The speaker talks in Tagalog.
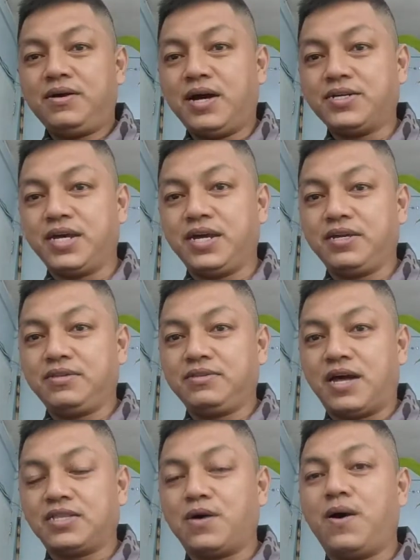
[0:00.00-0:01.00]
Kasi
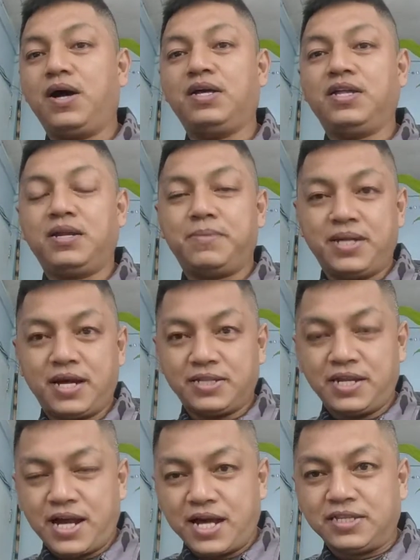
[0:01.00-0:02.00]
tatawagin na naman
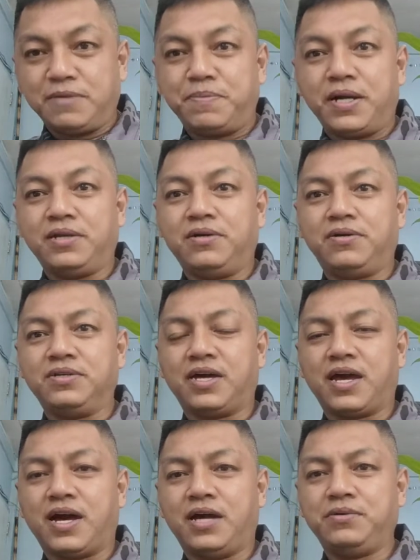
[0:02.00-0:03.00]
natin ang ating Panginoon
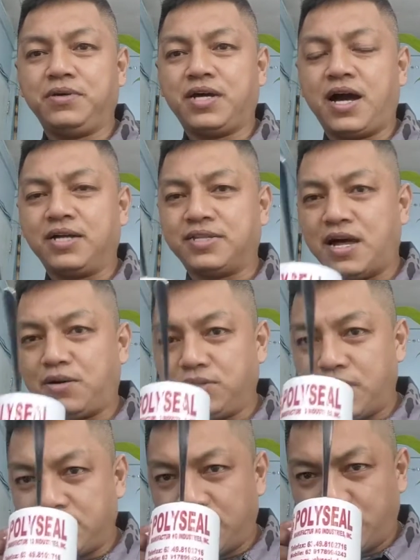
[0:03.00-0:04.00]
kaya anong ikakatakot
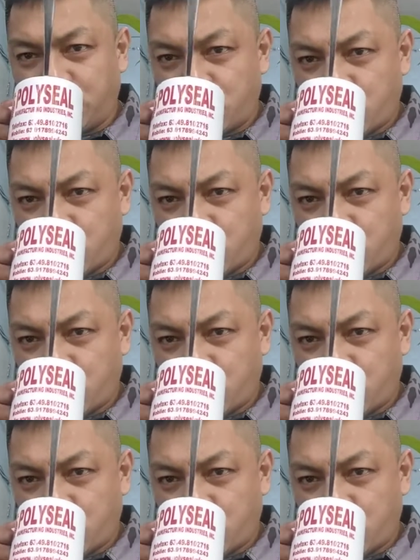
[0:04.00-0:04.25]
natin?